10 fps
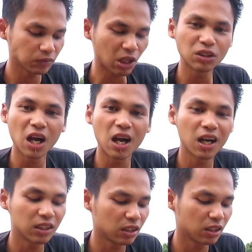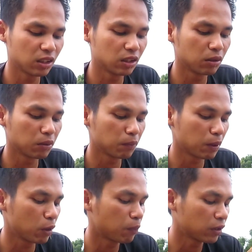Kita usahakan kata tadi
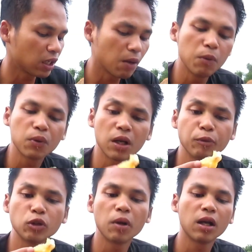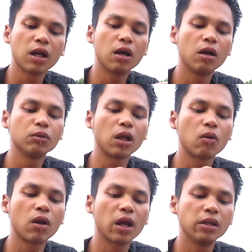teman-teman belum pernah. saya belum pernah mencoba nangka
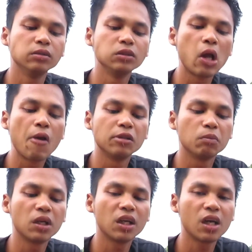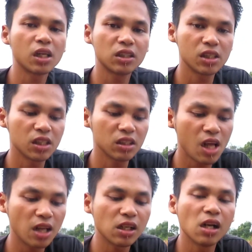hutan goreng ini. Cuma dengar
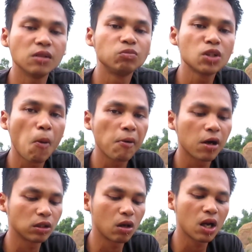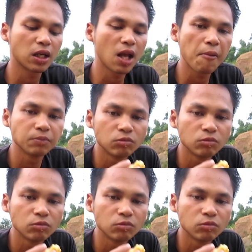cerita aja ya. Kata orang enak.